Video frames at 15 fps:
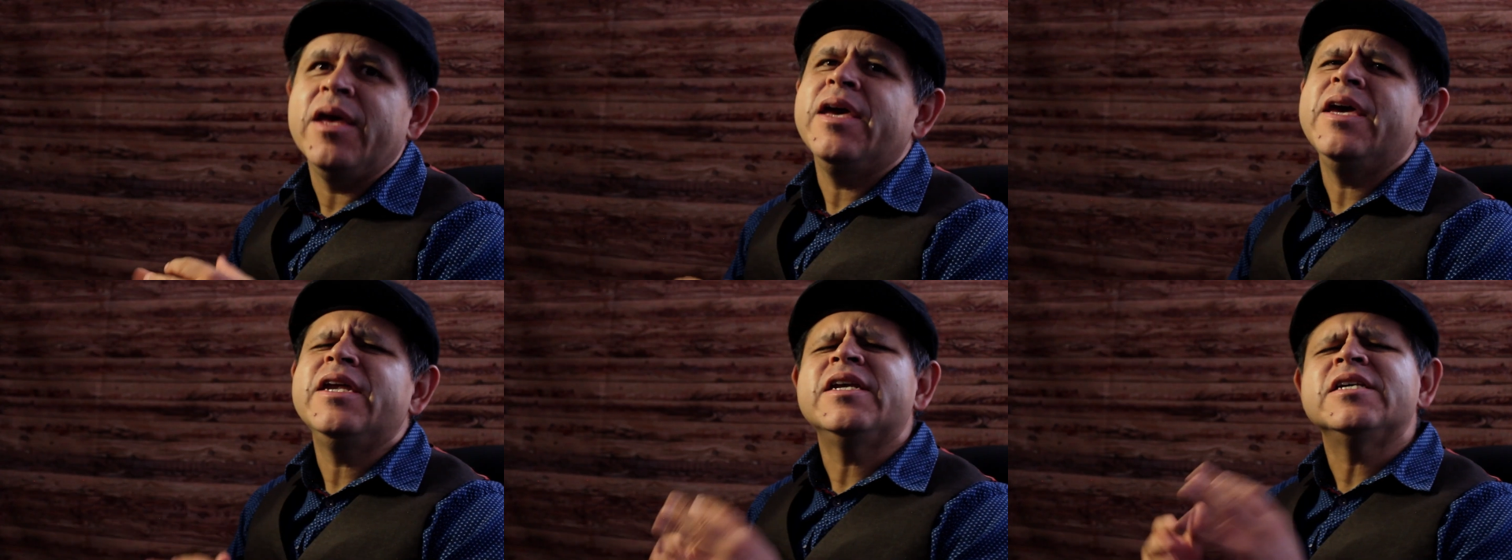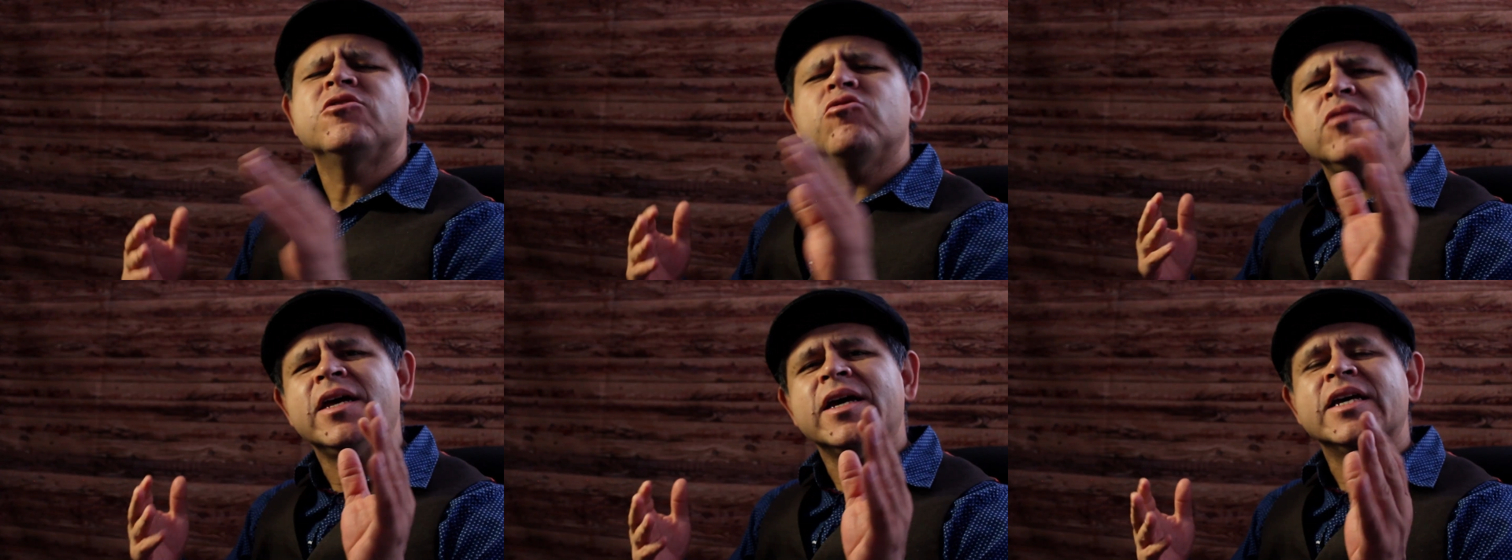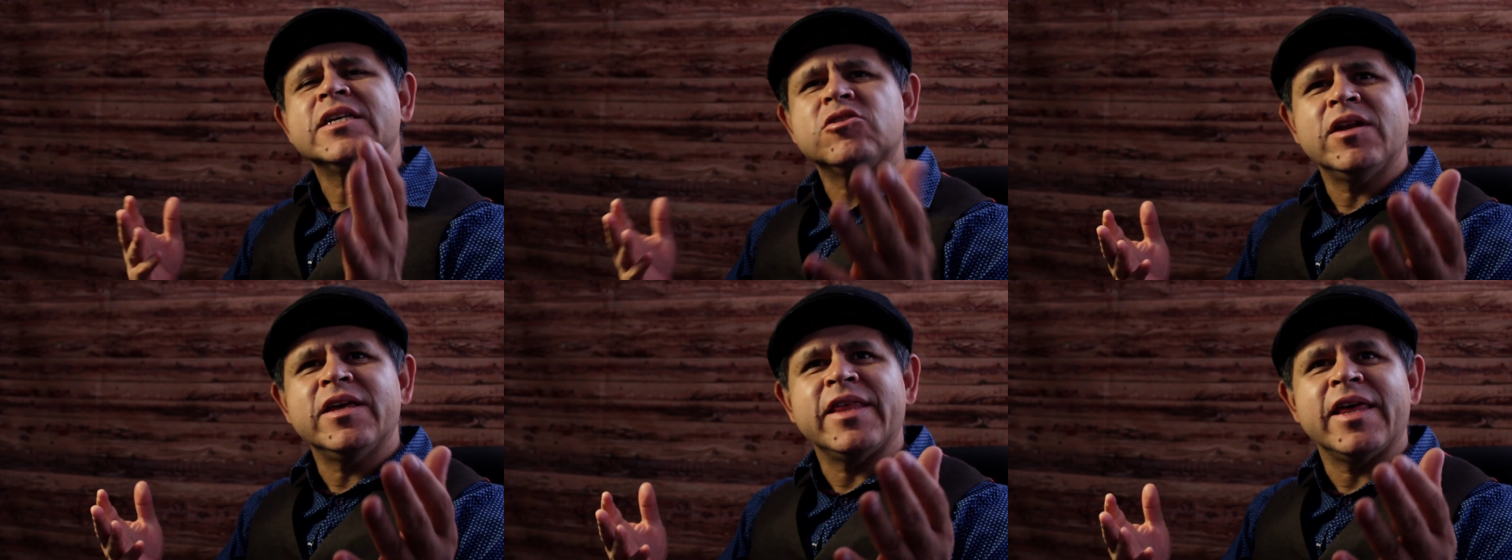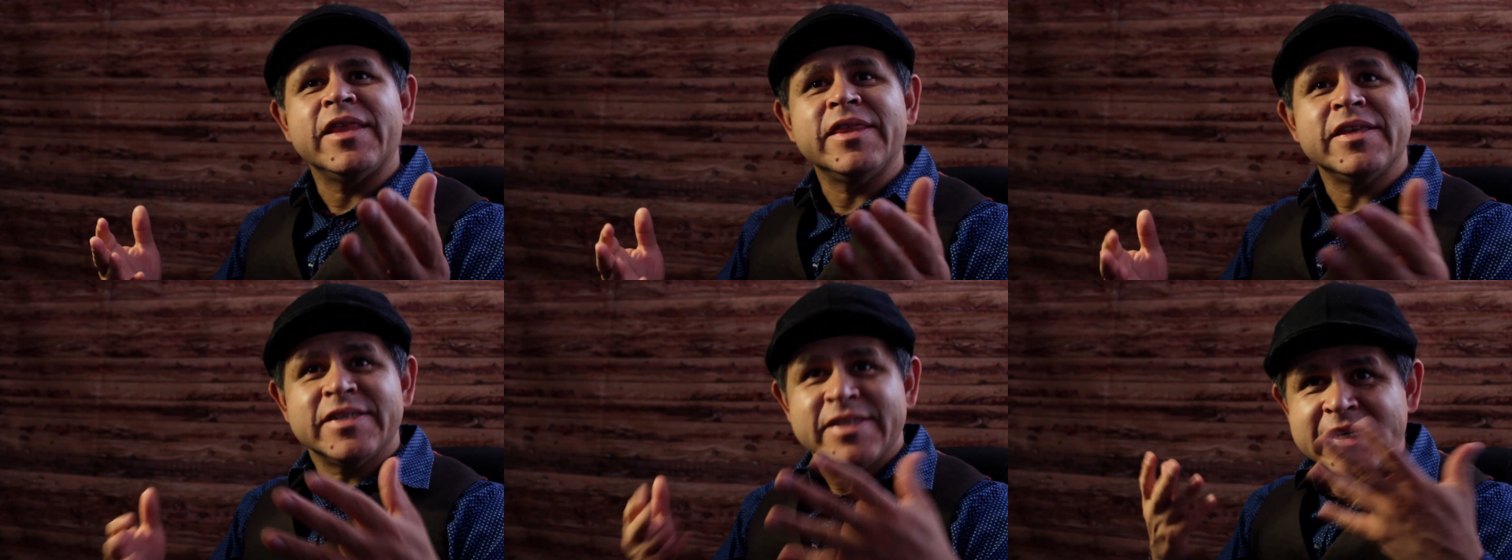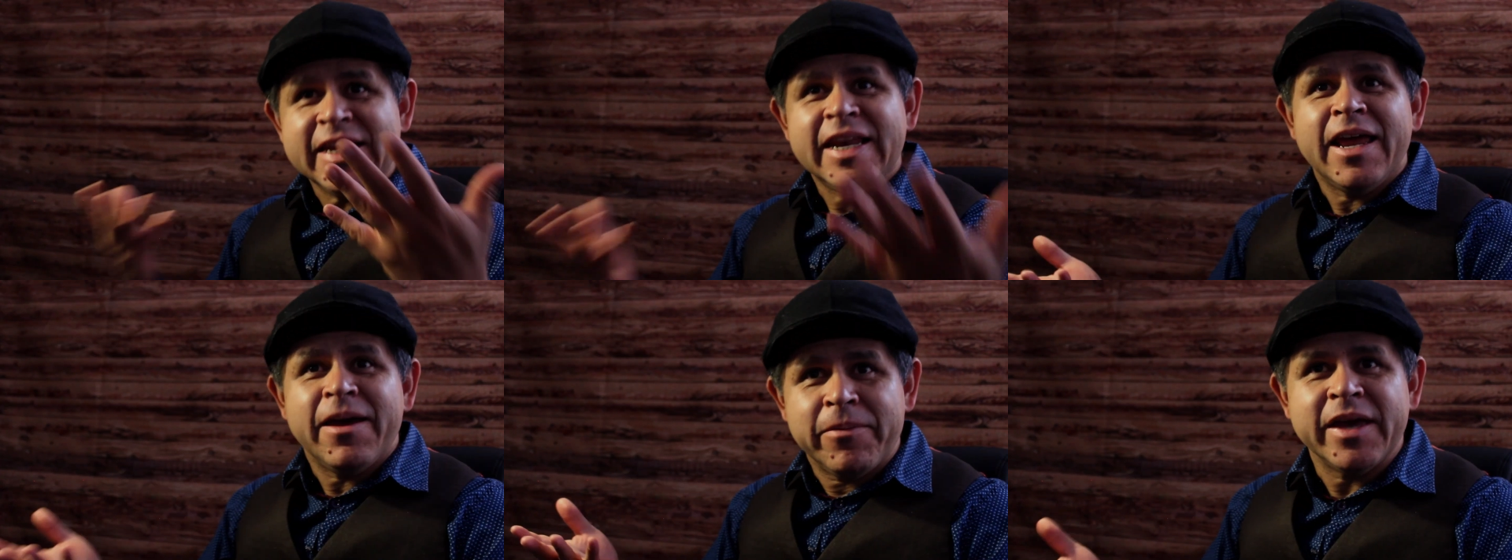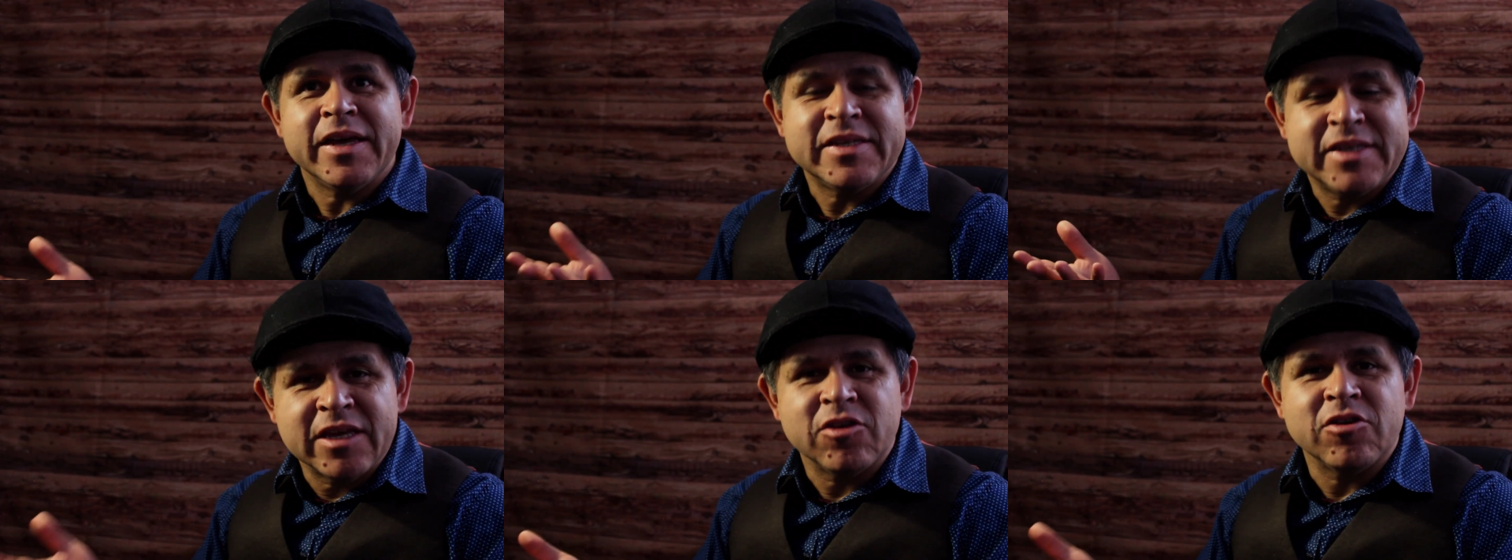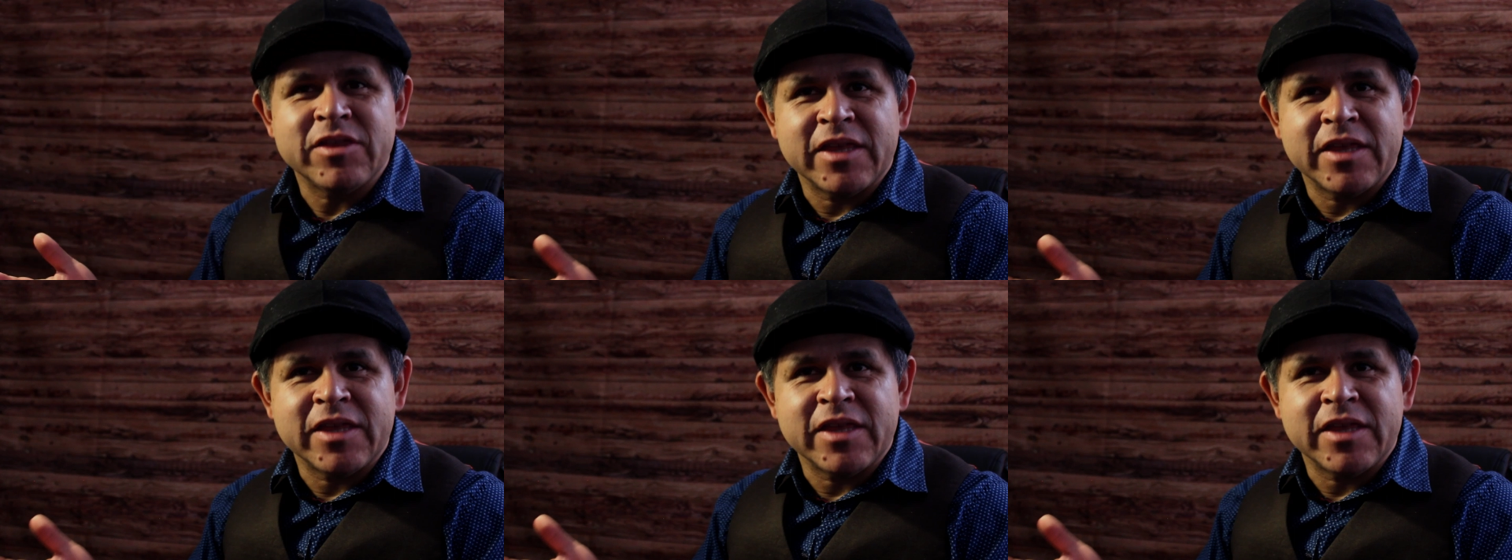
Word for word: Y resulta que Soledad sí le había sido